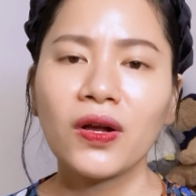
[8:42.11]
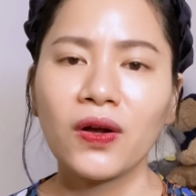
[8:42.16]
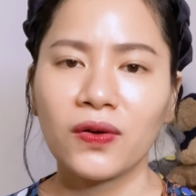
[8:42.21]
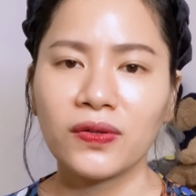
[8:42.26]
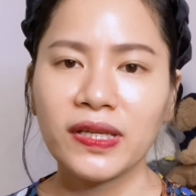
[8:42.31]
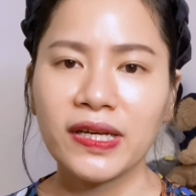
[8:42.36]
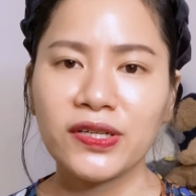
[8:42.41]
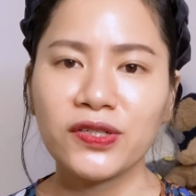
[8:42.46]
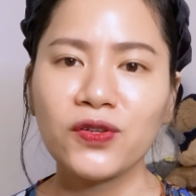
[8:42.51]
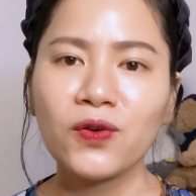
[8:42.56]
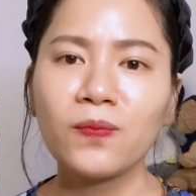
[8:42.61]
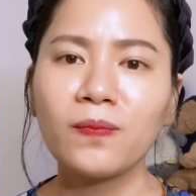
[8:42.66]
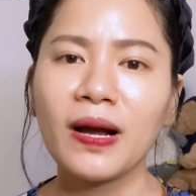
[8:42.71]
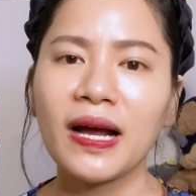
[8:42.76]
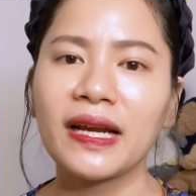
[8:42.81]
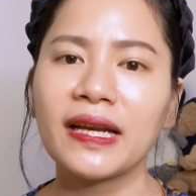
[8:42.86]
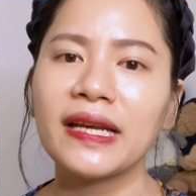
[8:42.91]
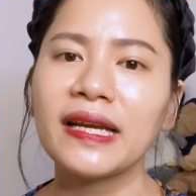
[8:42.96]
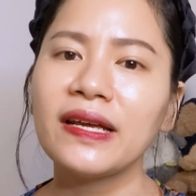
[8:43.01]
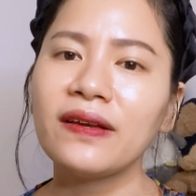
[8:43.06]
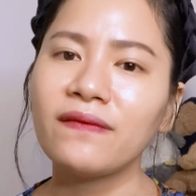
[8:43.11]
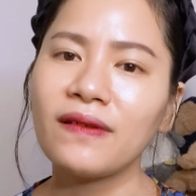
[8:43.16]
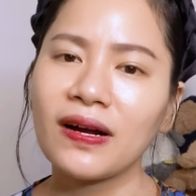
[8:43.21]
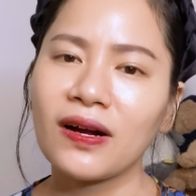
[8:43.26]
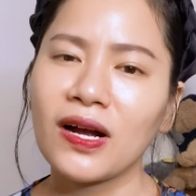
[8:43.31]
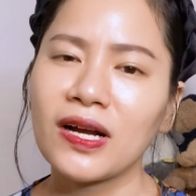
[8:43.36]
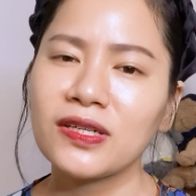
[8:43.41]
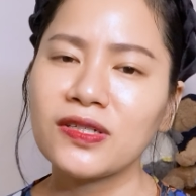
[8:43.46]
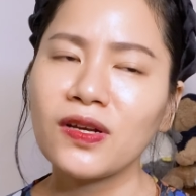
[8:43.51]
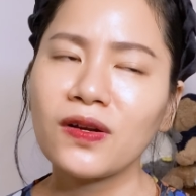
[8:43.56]
có thể giúp bạn đi
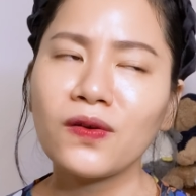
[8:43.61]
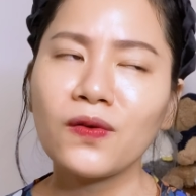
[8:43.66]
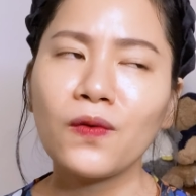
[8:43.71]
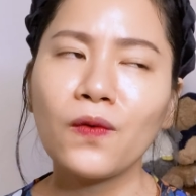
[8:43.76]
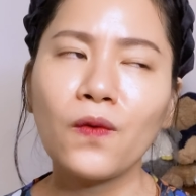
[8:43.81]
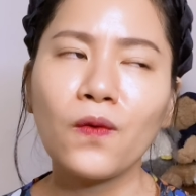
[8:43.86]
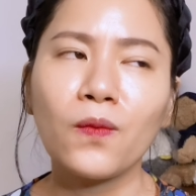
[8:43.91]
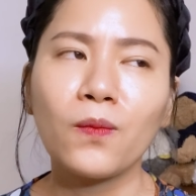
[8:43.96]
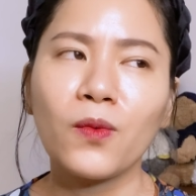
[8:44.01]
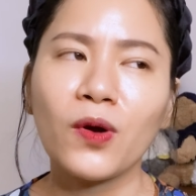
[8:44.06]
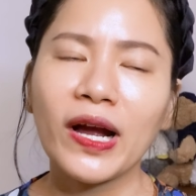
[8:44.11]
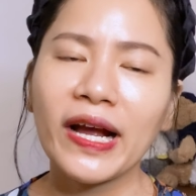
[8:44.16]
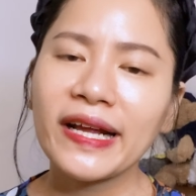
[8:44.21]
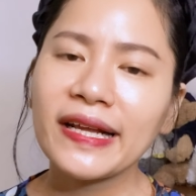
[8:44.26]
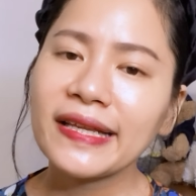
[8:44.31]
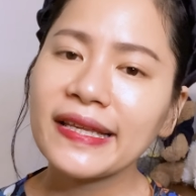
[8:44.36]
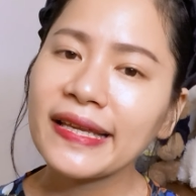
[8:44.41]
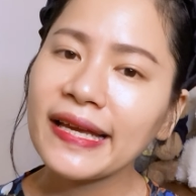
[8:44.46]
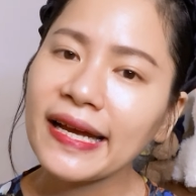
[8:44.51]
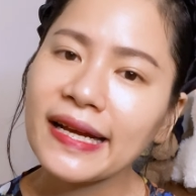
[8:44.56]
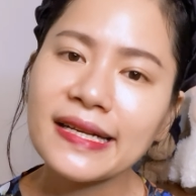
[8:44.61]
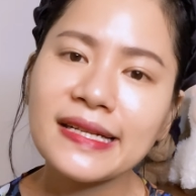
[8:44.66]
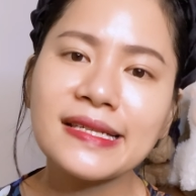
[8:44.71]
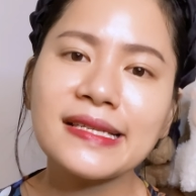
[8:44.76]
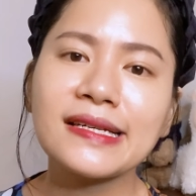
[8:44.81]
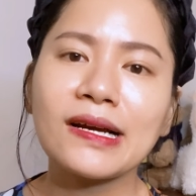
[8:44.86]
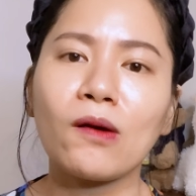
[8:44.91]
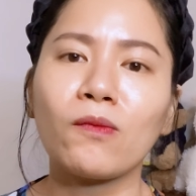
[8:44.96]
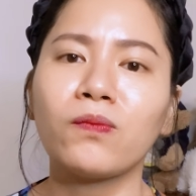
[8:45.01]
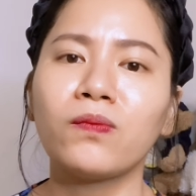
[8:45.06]
vào cái giấc ngủ một cách nhanh
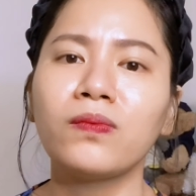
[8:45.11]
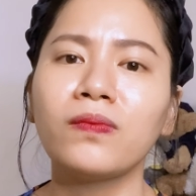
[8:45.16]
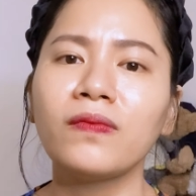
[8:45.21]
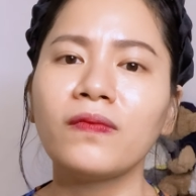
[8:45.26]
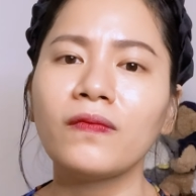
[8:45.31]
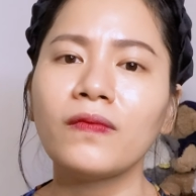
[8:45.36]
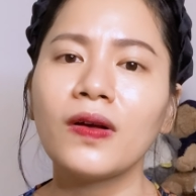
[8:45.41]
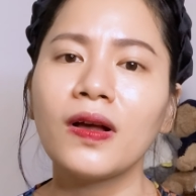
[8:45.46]
chóng